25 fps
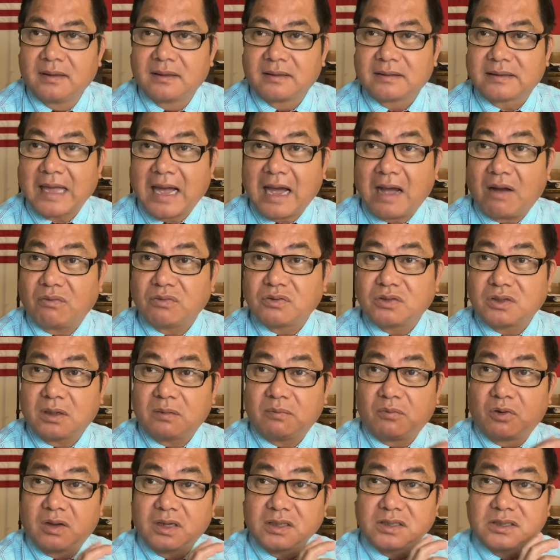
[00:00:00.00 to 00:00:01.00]
tạo cho
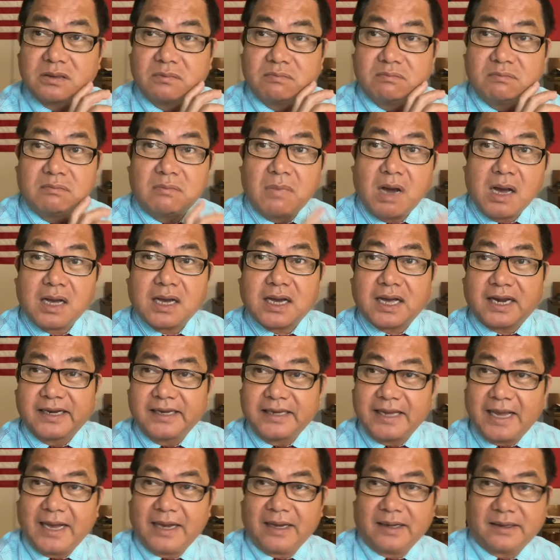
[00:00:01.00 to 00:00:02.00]
một cái sự mất cảnh
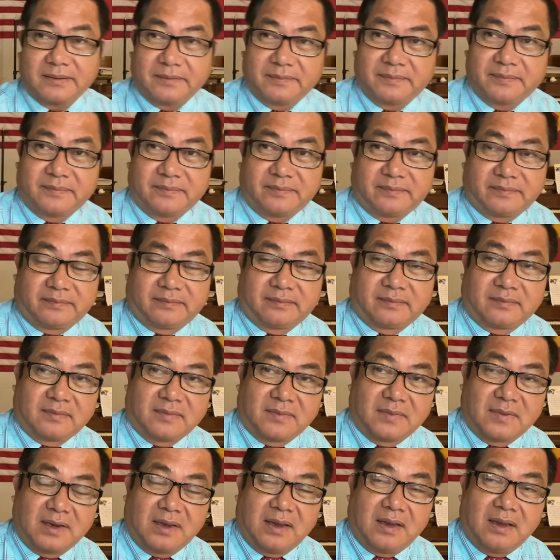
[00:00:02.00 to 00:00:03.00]
giác
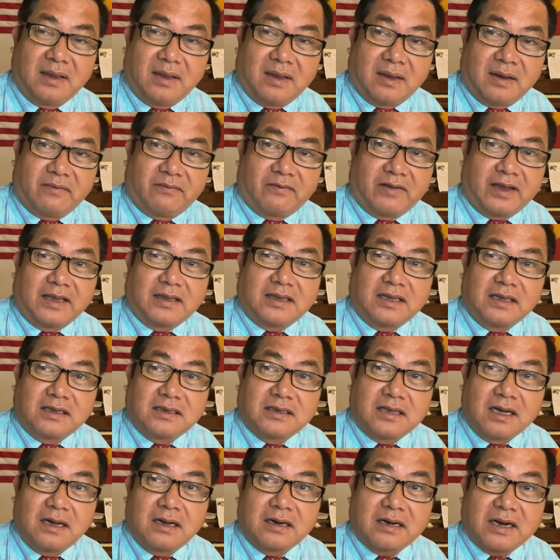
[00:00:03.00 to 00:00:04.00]
Vậy thì
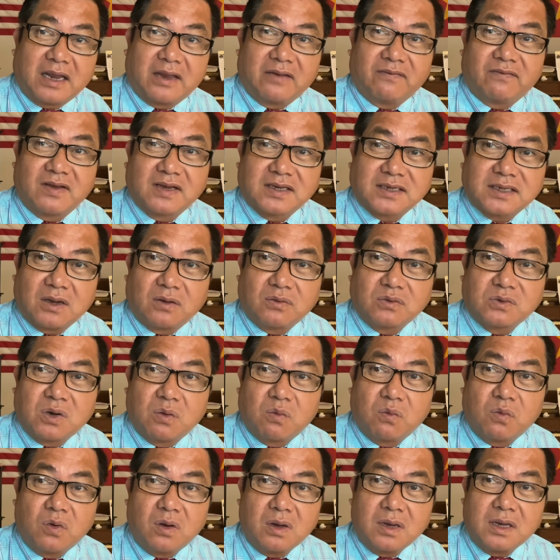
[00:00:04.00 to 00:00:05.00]
từ này về sau
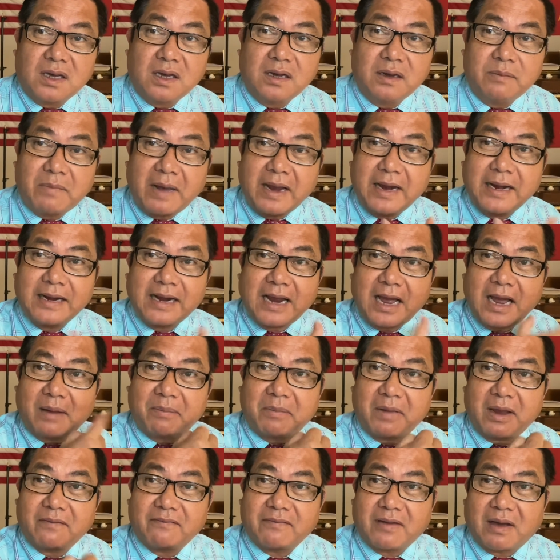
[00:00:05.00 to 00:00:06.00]
Trung Quốc cứ bay ra
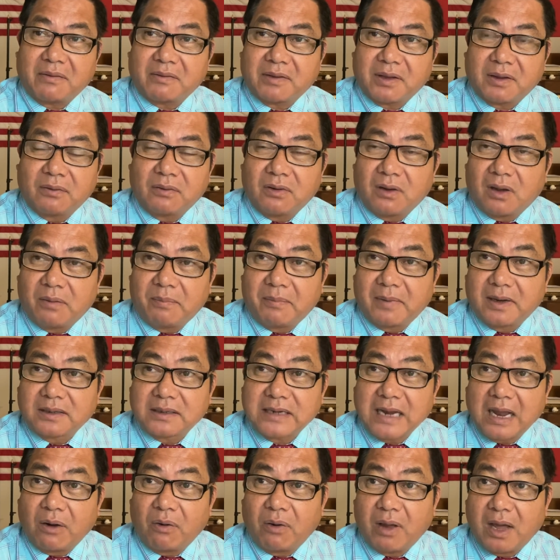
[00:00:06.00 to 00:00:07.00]
bay vào kiểu đó mà
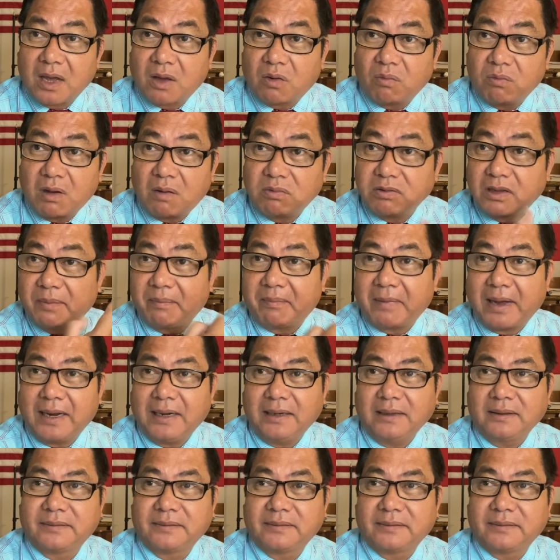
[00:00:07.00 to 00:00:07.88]
Đài Loan cũng không dám bắn.